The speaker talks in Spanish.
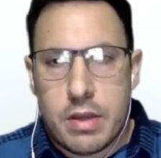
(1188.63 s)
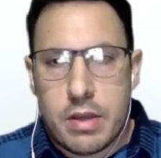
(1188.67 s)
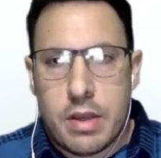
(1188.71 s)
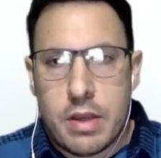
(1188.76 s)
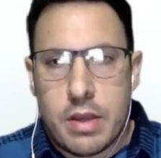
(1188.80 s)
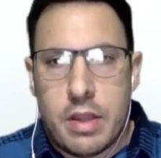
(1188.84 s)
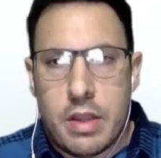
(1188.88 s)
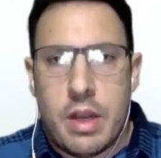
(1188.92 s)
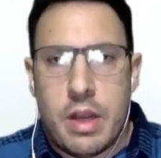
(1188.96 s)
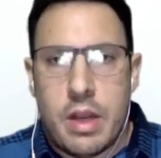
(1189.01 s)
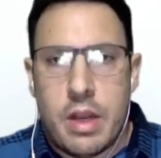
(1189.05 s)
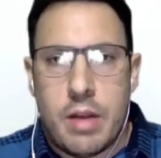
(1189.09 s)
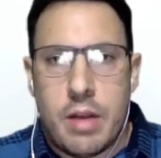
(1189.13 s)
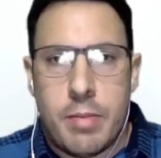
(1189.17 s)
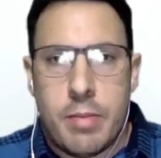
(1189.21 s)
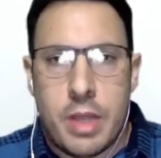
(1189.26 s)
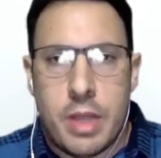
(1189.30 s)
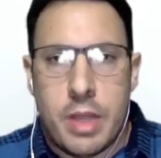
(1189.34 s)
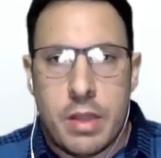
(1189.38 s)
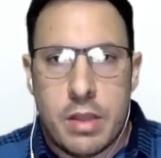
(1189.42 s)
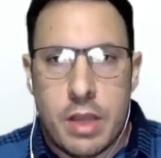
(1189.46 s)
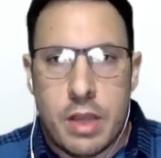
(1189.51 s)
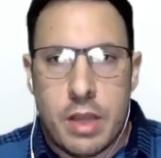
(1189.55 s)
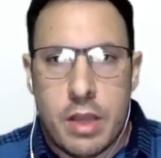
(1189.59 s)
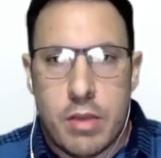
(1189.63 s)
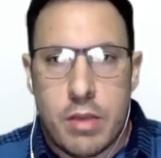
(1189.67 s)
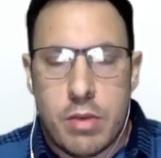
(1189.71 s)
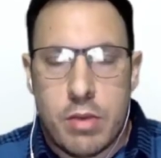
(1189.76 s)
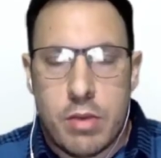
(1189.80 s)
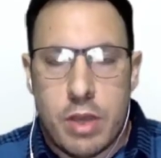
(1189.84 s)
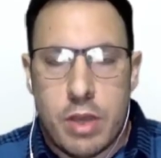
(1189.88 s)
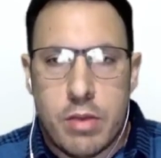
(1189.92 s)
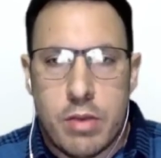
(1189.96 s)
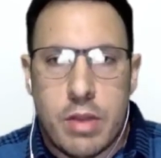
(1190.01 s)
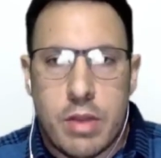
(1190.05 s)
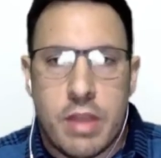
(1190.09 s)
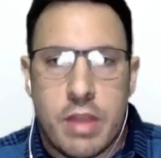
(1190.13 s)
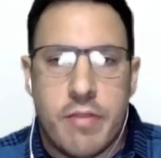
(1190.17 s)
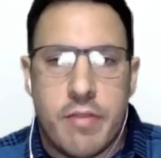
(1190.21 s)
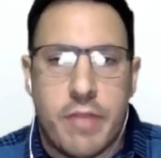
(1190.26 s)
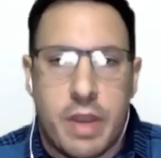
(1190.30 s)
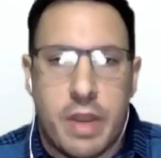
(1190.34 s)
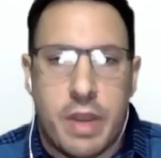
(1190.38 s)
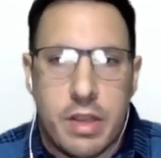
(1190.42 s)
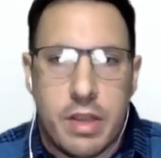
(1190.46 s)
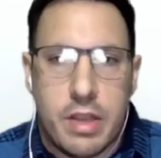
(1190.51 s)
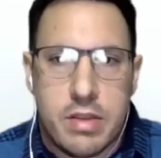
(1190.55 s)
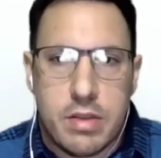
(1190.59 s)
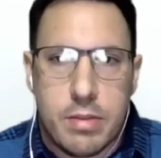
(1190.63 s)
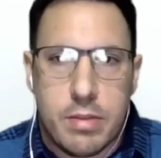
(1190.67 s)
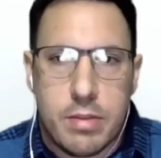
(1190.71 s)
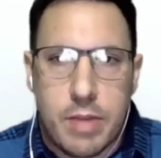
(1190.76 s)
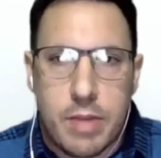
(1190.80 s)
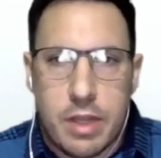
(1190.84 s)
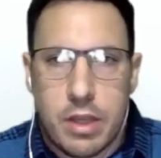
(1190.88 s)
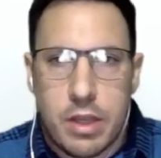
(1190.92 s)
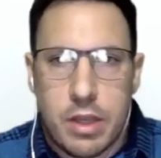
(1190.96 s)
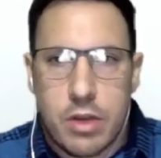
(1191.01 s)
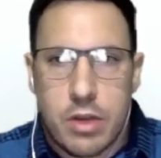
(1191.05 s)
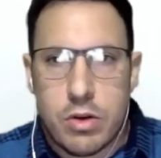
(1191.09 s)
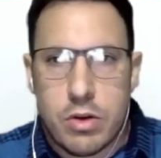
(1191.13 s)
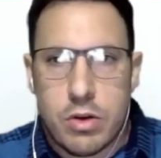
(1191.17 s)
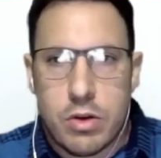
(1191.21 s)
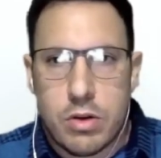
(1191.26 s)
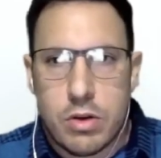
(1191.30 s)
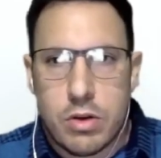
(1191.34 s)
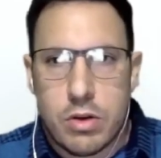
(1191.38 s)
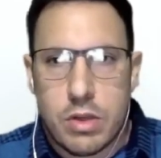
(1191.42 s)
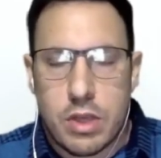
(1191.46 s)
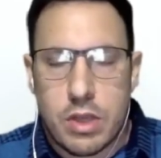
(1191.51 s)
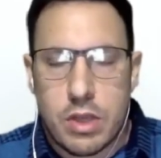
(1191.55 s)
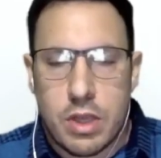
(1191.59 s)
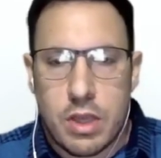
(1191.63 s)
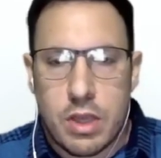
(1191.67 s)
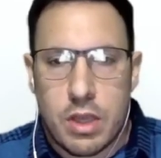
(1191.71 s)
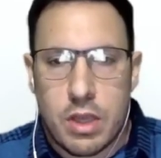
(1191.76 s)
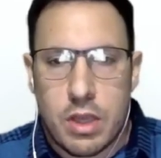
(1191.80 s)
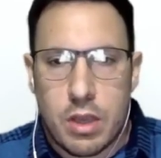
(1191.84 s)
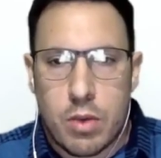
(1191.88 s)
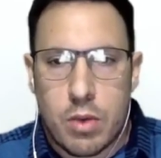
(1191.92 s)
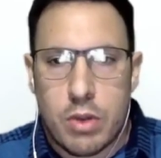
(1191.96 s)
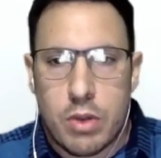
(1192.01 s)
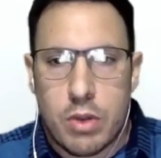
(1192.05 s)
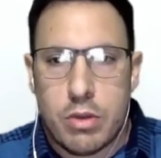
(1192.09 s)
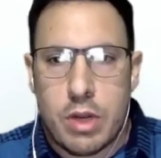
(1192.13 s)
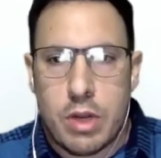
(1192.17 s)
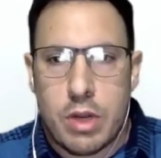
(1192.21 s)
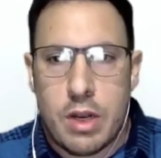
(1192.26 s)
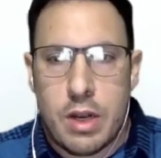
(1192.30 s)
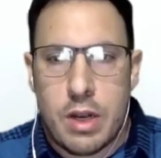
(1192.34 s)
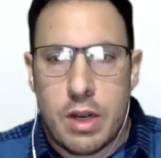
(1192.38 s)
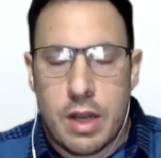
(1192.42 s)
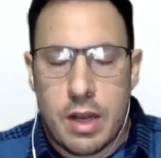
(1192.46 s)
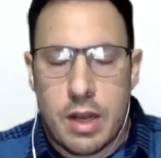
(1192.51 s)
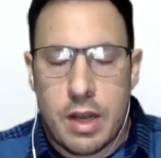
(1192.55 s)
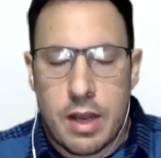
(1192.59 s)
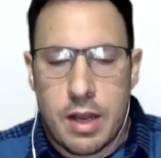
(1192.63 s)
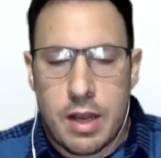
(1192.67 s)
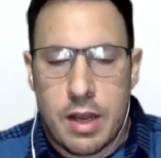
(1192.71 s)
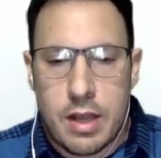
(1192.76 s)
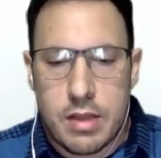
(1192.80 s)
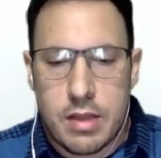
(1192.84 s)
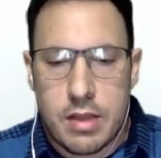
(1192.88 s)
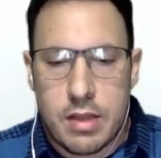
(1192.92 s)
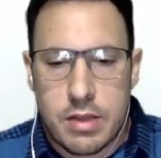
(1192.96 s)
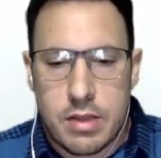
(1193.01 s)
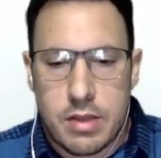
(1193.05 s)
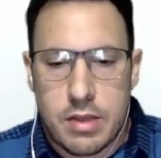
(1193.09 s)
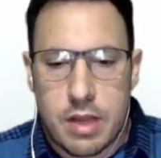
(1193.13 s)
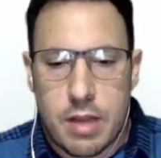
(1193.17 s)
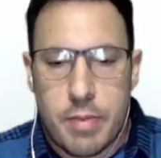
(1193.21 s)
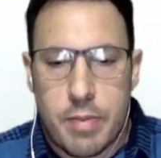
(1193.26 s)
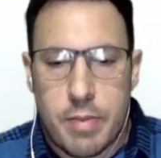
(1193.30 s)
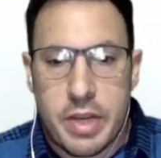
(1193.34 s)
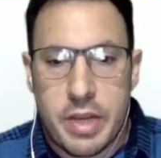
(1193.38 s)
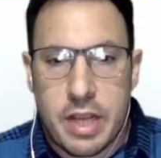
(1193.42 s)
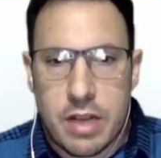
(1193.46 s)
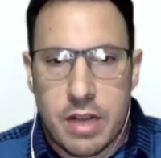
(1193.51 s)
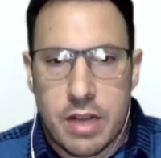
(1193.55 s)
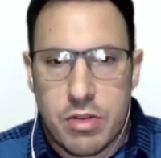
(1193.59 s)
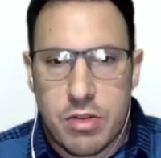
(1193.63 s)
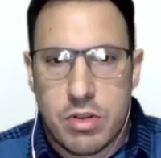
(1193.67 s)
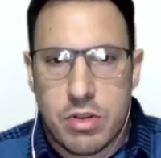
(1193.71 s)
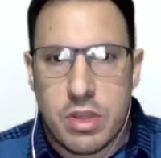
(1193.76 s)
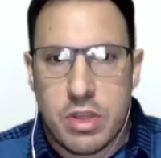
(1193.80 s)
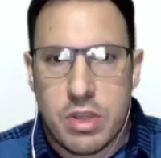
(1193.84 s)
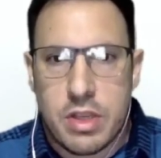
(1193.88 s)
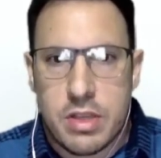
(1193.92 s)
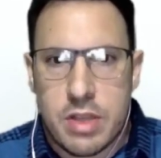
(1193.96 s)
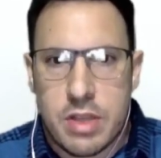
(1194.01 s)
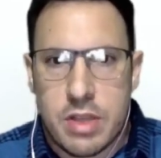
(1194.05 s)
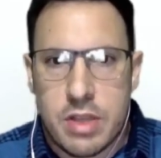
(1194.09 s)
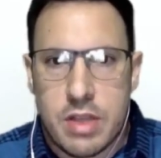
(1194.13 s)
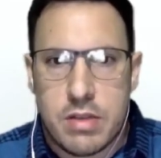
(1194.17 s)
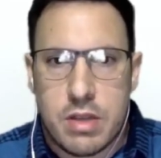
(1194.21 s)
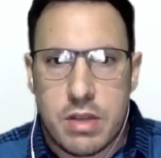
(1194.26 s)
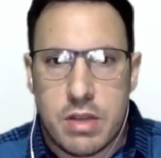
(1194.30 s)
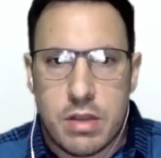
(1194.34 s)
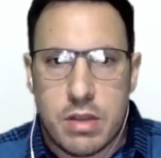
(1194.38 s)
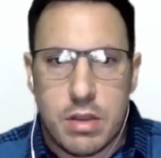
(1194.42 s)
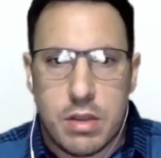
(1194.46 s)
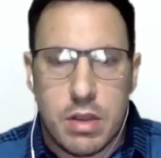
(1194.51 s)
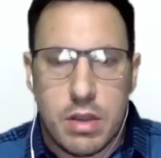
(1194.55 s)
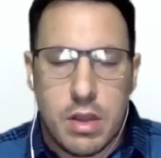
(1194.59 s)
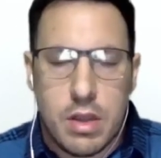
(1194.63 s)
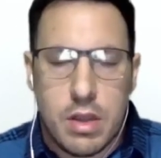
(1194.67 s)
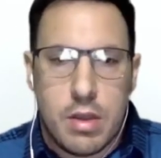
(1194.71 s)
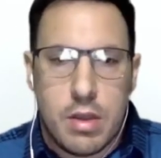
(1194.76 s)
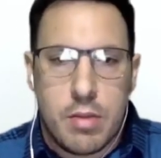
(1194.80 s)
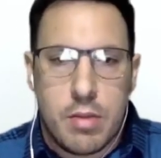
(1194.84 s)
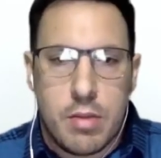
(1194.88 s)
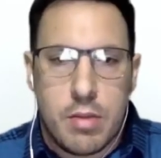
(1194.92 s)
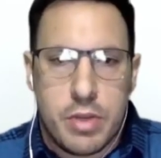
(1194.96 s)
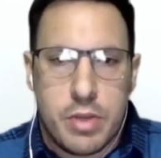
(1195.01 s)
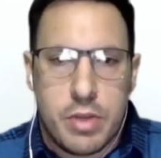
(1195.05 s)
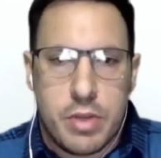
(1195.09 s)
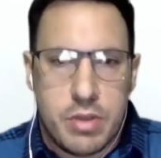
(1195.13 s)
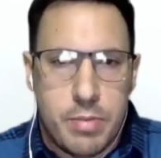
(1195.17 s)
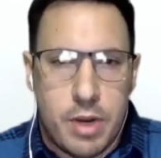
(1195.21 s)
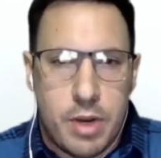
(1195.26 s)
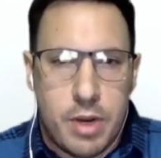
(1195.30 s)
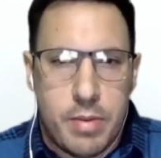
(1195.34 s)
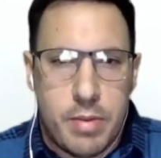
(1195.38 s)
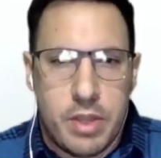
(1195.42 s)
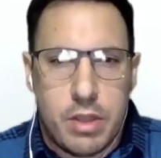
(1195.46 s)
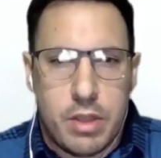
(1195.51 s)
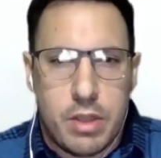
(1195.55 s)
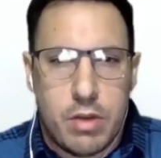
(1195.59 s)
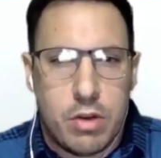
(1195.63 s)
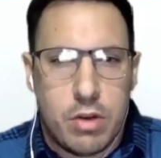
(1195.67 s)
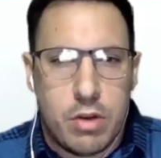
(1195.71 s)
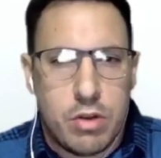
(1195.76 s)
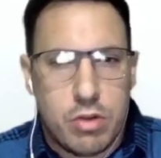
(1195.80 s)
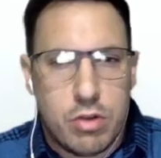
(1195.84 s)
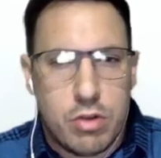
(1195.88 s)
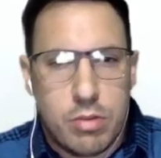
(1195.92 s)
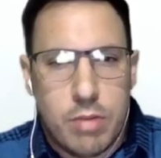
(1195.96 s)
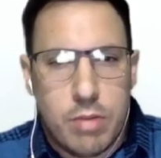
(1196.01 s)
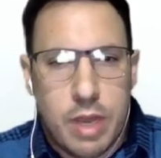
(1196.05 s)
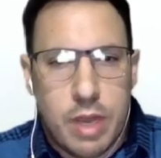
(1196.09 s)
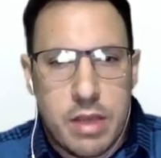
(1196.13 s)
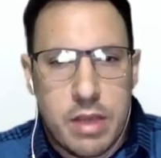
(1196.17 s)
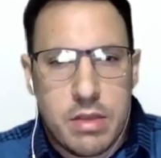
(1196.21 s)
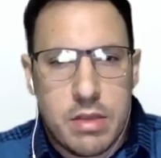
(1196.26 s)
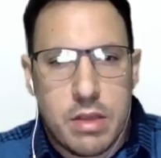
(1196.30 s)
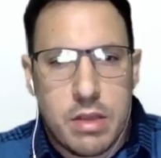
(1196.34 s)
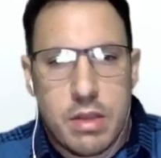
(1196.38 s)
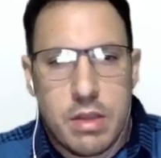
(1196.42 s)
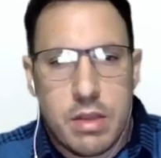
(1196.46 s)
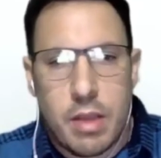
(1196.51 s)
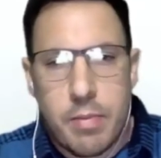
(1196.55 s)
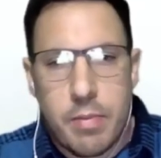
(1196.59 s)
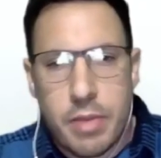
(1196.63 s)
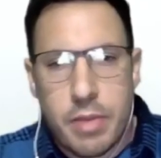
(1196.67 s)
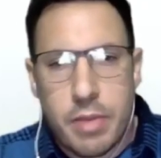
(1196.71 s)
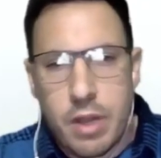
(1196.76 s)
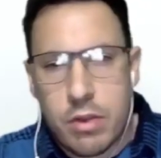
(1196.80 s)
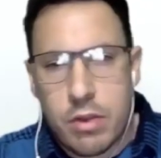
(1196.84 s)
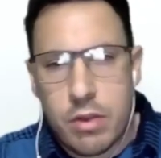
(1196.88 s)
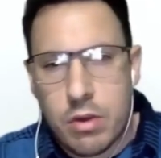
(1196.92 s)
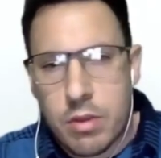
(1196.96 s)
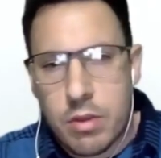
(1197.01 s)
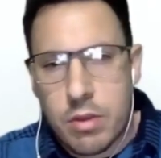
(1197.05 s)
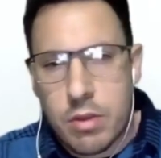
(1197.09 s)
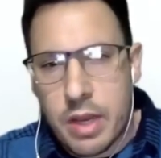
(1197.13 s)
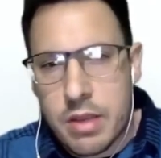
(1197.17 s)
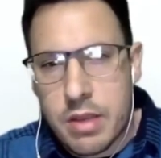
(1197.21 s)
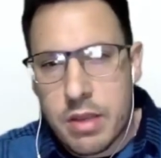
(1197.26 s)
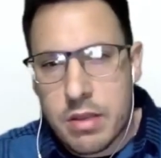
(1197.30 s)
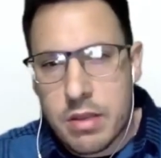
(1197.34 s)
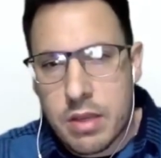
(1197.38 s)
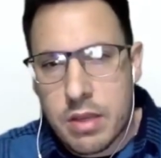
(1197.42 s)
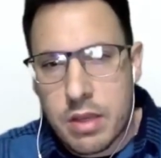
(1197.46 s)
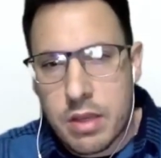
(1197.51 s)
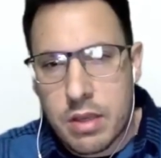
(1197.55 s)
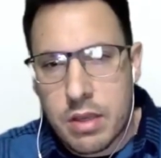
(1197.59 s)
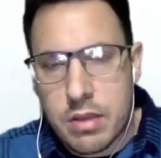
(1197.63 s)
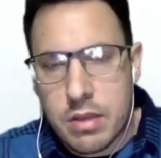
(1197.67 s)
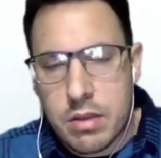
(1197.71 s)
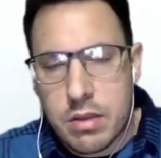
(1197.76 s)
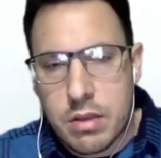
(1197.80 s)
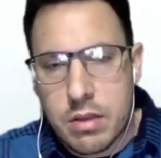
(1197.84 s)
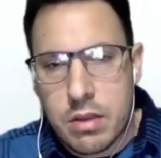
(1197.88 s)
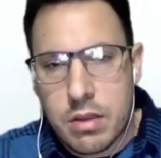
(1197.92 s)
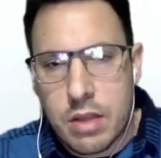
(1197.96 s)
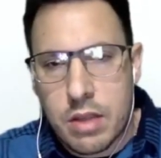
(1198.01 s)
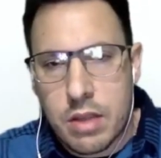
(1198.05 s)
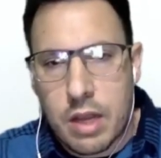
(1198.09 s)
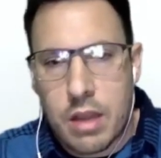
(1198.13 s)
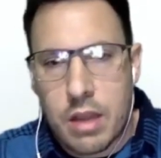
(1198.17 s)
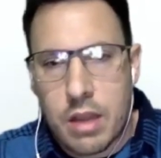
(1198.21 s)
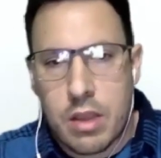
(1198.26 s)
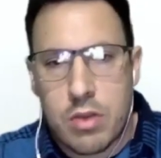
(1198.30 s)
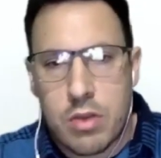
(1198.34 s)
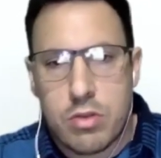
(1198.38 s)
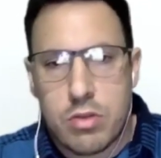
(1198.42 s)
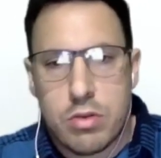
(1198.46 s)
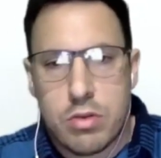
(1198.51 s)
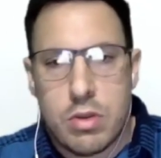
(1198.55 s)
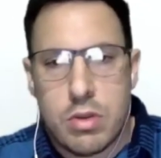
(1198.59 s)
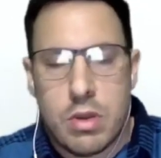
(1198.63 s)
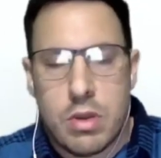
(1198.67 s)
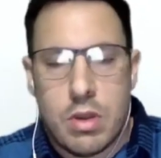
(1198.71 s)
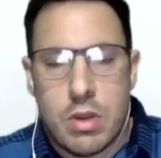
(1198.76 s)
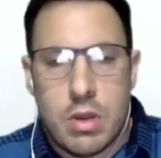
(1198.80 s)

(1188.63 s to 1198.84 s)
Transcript: generalmente hay, una diferencia en manejo en cuanto a las aplicaciones que se hacen principalmente en lo que son maíces tempranos y maíces tardíos.